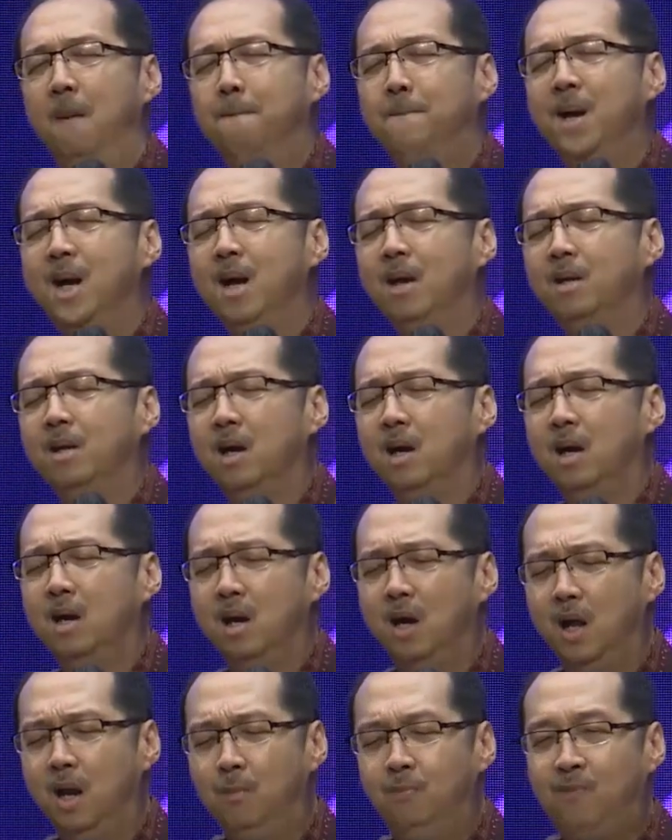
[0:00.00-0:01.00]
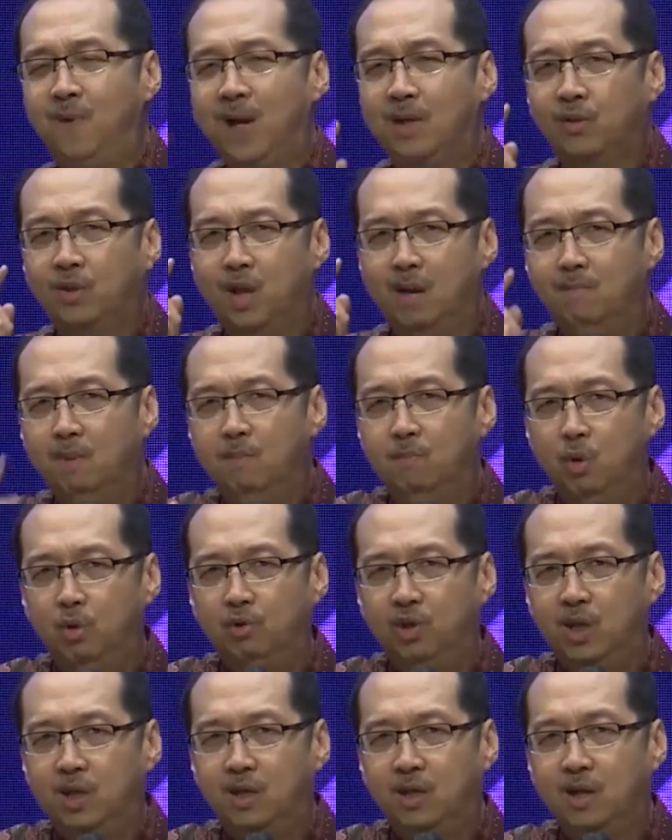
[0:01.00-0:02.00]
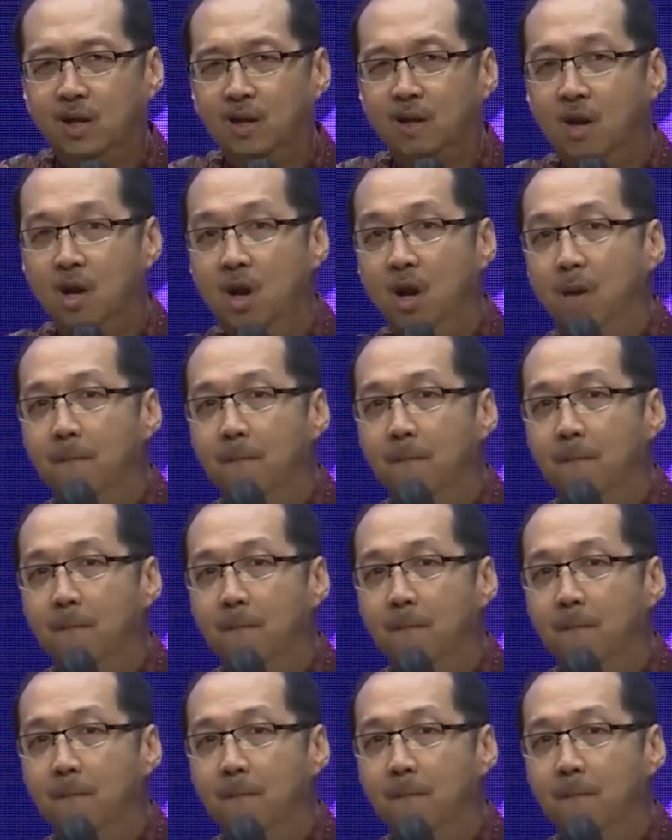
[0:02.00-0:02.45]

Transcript: Padahal fakta membuktikan